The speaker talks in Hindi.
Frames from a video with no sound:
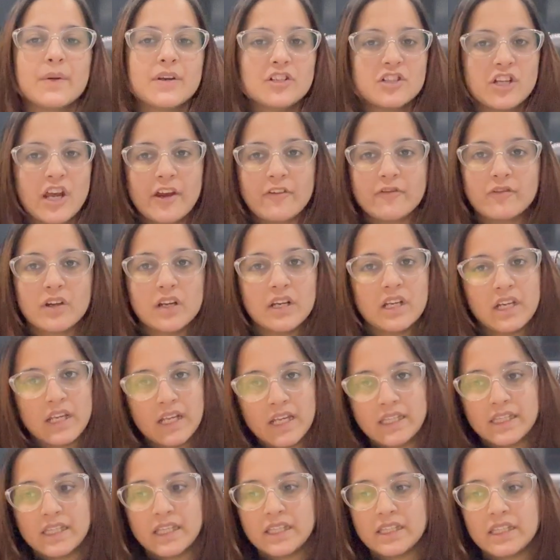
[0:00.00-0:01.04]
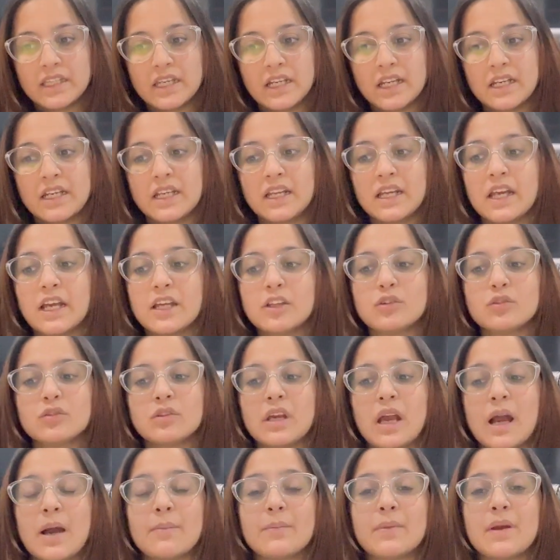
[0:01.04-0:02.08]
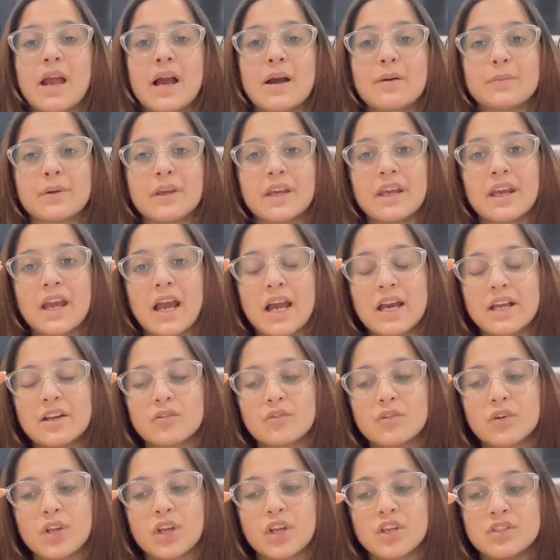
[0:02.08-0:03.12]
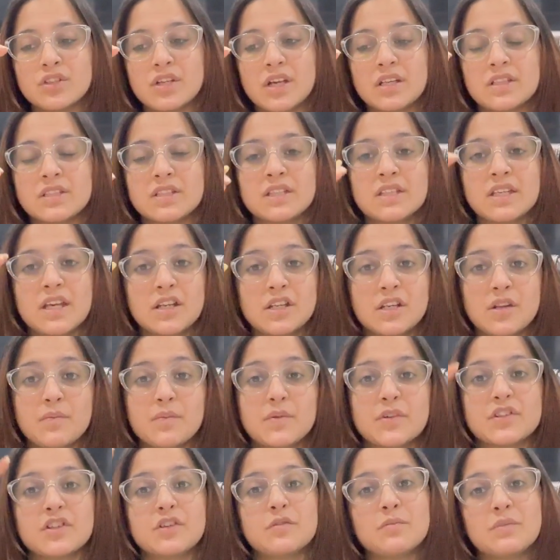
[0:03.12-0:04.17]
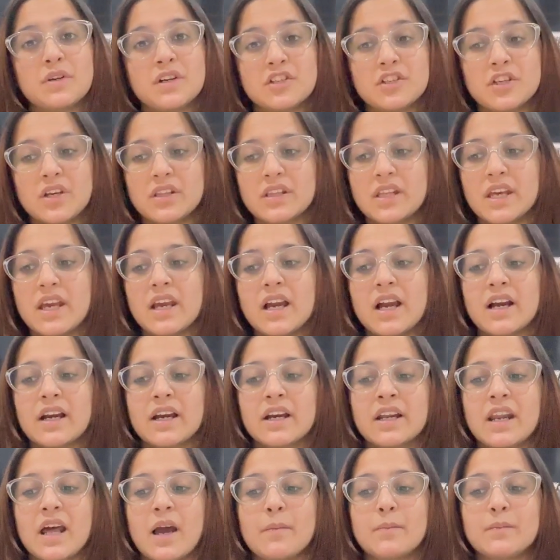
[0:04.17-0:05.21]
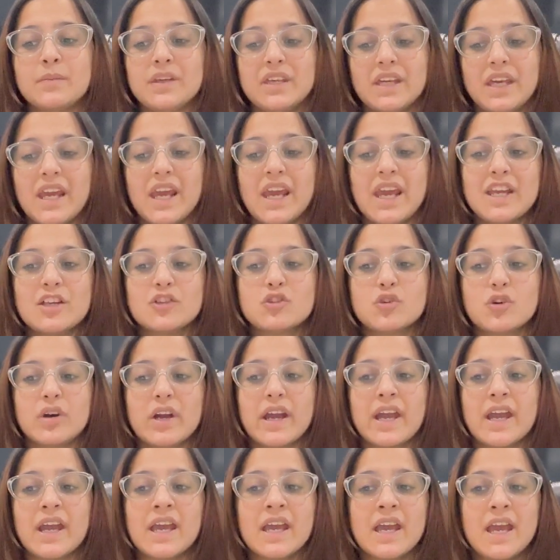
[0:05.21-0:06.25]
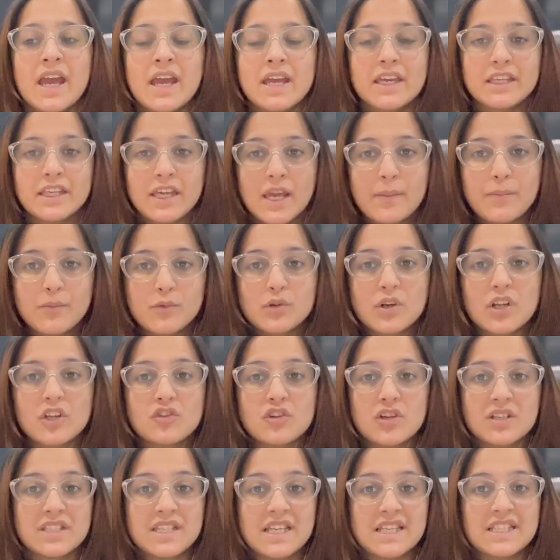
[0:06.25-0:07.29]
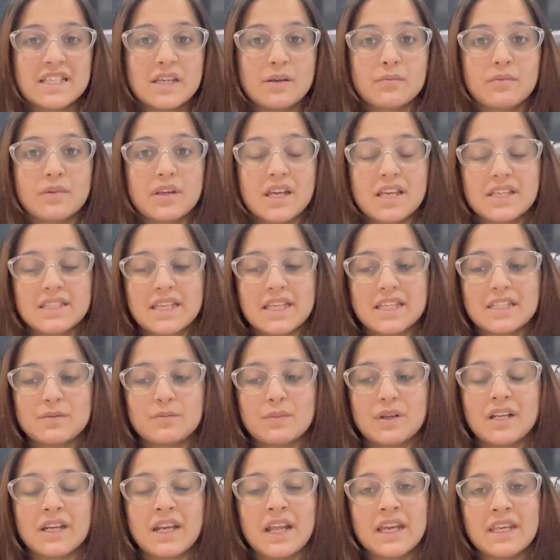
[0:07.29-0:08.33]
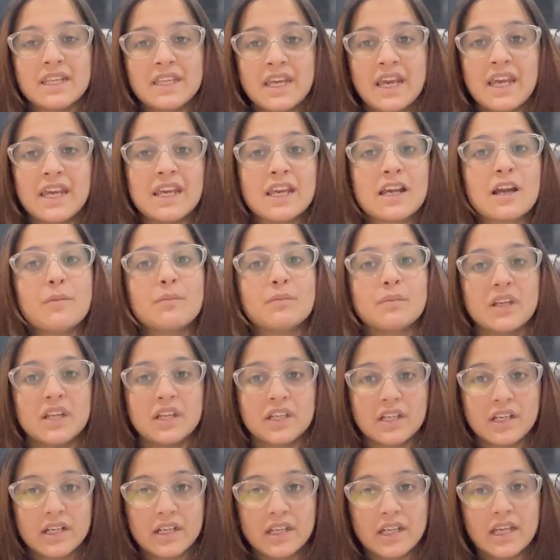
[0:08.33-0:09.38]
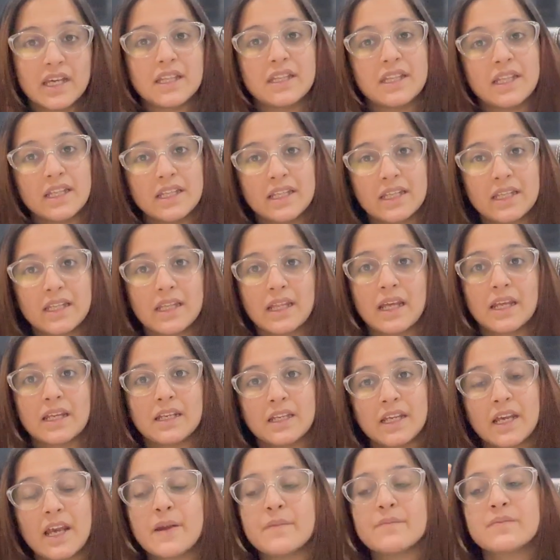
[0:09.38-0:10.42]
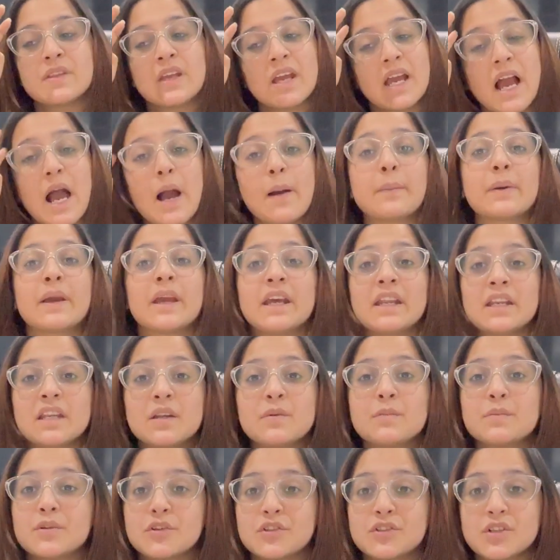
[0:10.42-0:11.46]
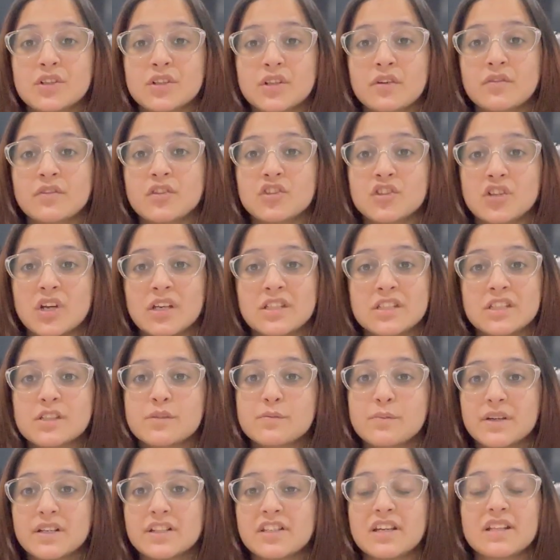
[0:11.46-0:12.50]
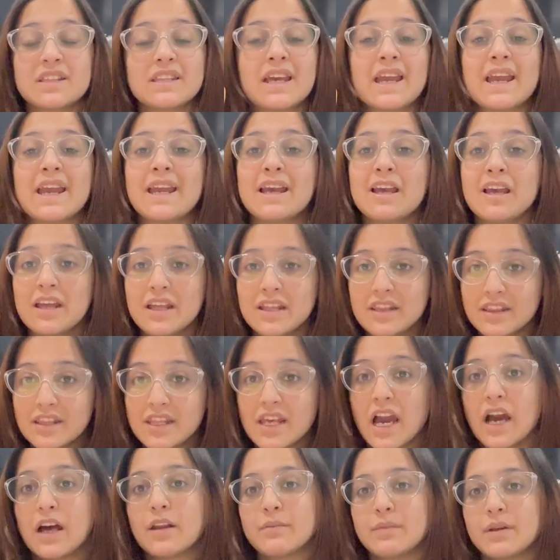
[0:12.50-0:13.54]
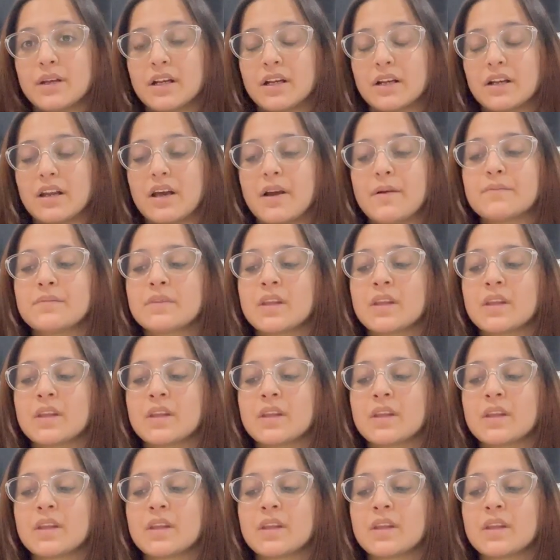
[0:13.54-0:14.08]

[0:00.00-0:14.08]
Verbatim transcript: ड्राइव का लिंक दे देना ठीक है तो यहाँ पे आपके हायर होने के चांसेस 80 परसेंट बढ़ जाते हैं अगर आप ये जो है ये पूरा जो असेसमेंट है यही कंप्लीट करके दे देते हैं ठीक है आपके 80 परसेंट ऑफ द चांसेस बढ़ जाते हैं ध्यान में रखना